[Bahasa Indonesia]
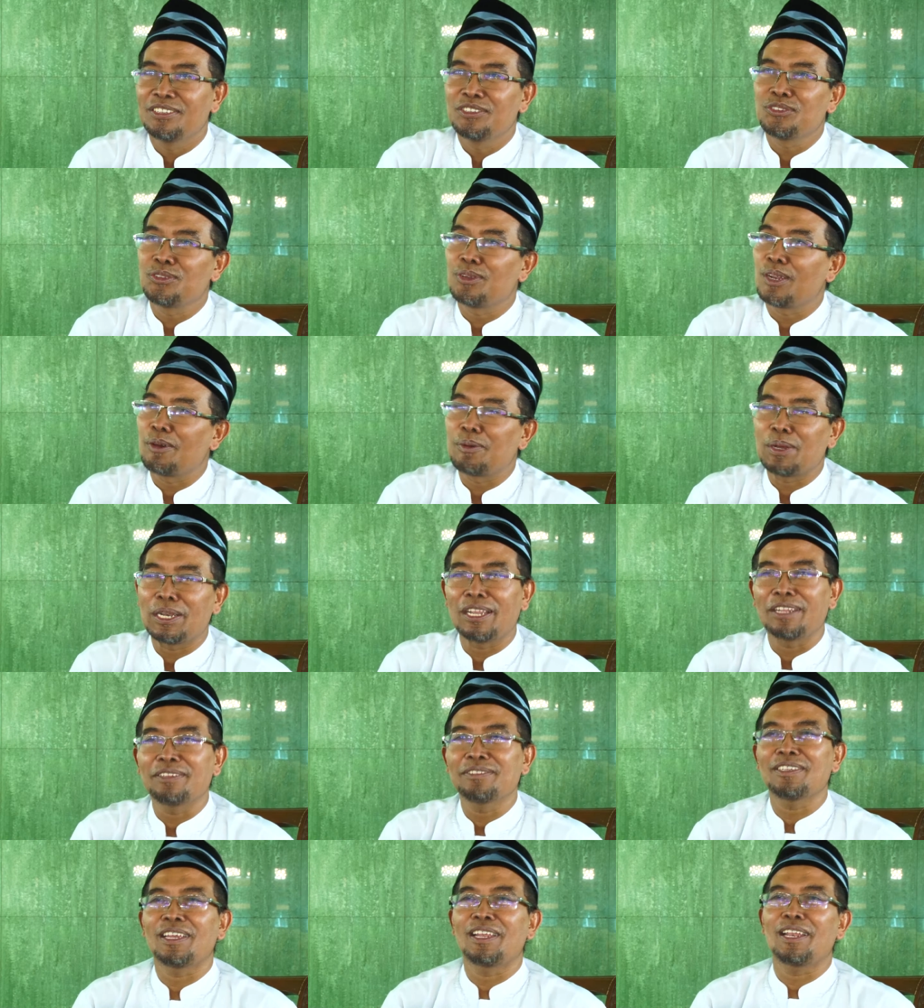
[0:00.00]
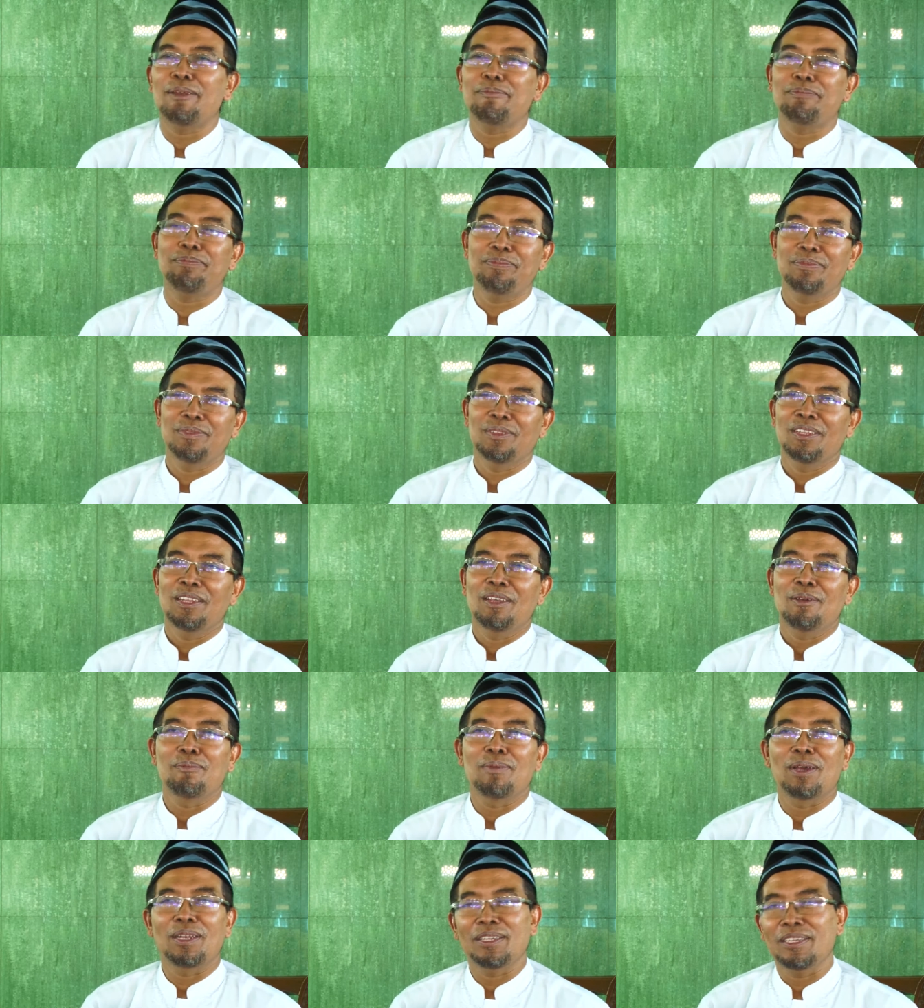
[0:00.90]
Salawat dan salam
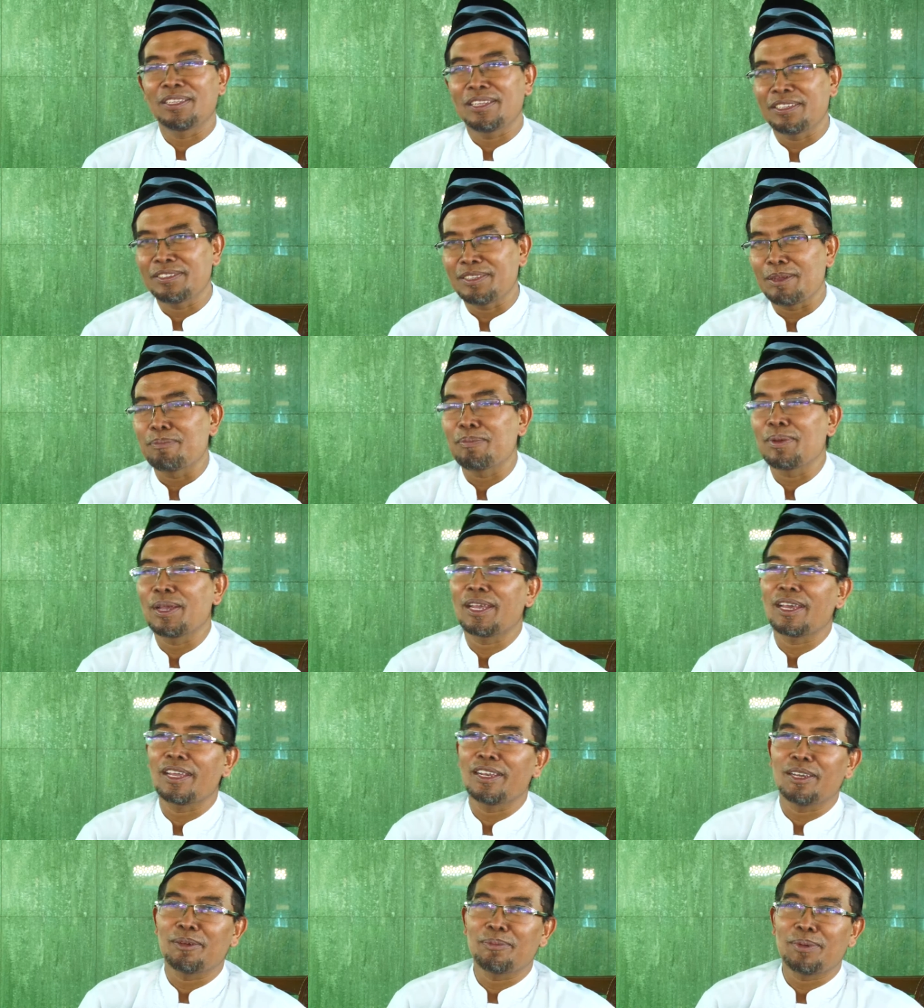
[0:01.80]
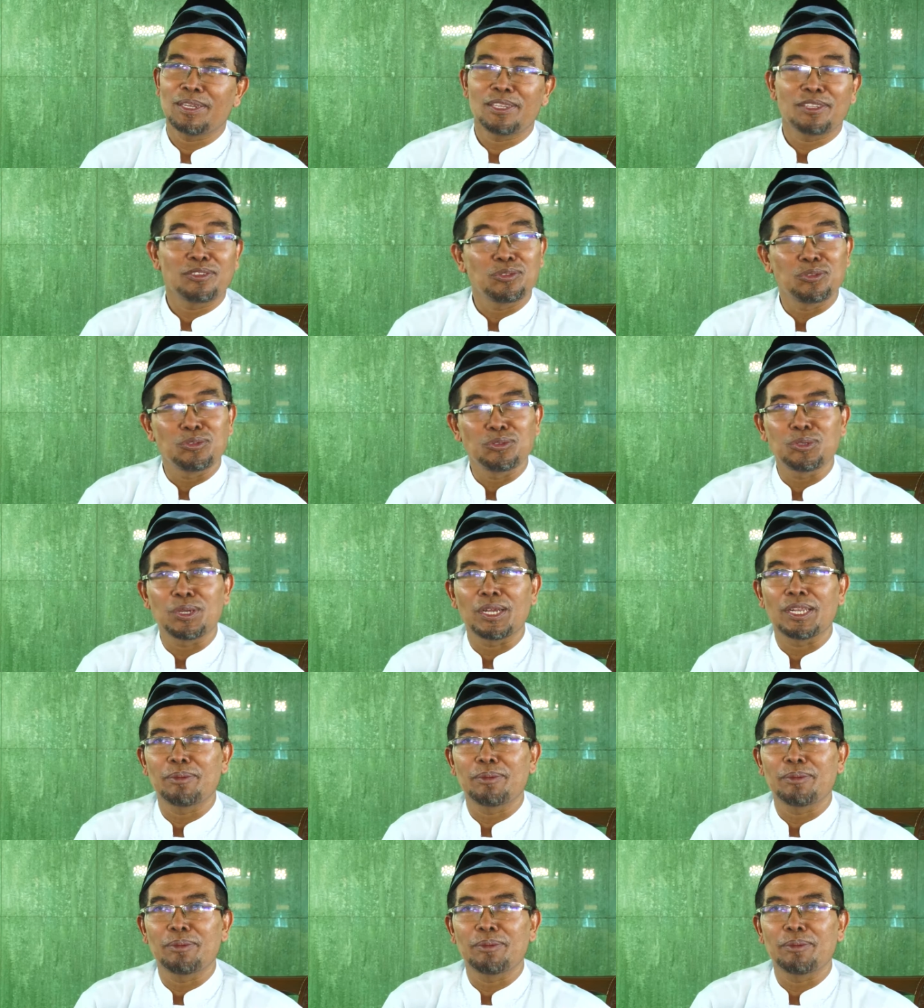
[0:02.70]
mari kita sampaikan kepada junjungan